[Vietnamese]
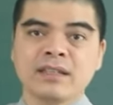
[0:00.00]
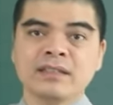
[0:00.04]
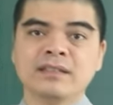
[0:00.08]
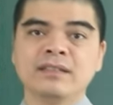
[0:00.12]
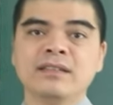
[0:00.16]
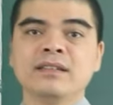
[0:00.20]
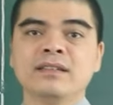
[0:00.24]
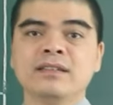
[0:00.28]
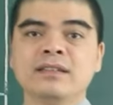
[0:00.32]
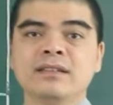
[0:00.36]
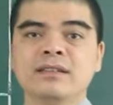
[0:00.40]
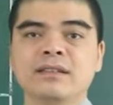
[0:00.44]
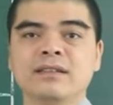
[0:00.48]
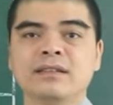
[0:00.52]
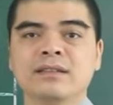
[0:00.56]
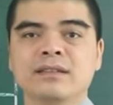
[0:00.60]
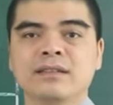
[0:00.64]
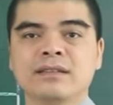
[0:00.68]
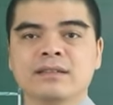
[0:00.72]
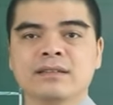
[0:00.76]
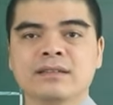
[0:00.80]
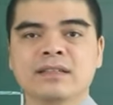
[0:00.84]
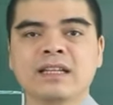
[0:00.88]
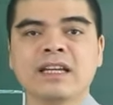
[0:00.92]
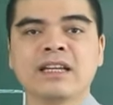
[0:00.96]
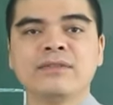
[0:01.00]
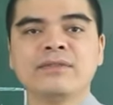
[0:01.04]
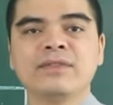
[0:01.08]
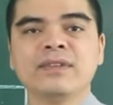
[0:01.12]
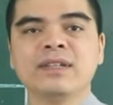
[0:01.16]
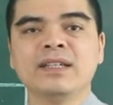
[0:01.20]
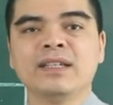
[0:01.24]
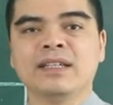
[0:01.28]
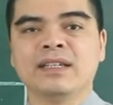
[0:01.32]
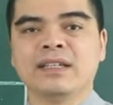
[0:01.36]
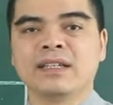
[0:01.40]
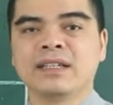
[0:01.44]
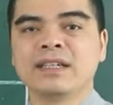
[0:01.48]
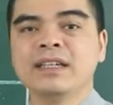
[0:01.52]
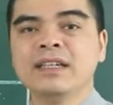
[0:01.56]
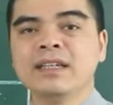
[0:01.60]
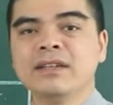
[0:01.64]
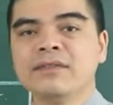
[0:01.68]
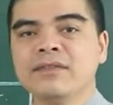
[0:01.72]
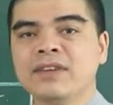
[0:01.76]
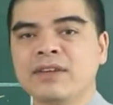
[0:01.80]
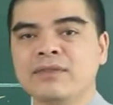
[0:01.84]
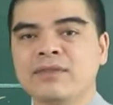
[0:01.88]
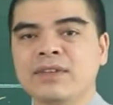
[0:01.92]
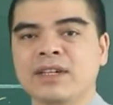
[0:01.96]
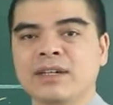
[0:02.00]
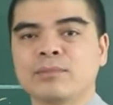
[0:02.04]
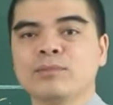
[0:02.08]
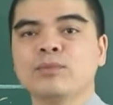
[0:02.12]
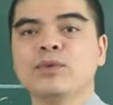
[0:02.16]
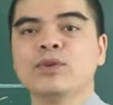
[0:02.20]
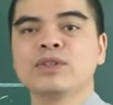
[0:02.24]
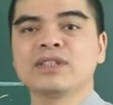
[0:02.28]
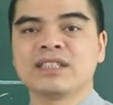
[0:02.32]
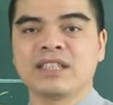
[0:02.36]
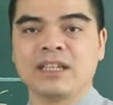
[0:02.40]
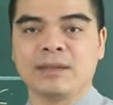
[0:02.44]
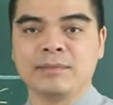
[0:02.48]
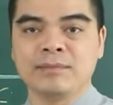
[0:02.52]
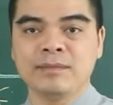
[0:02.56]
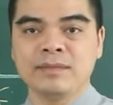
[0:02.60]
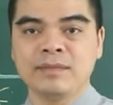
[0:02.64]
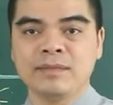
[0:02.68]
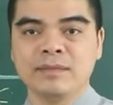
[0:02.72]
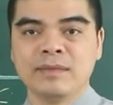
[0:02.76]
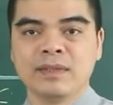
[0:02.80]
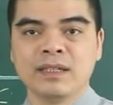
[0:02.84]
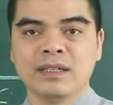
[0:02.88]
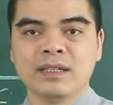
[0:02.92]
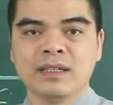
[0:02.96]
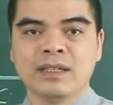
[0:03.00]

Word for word: Nhưng thay vì nghĩ về việc mua sắm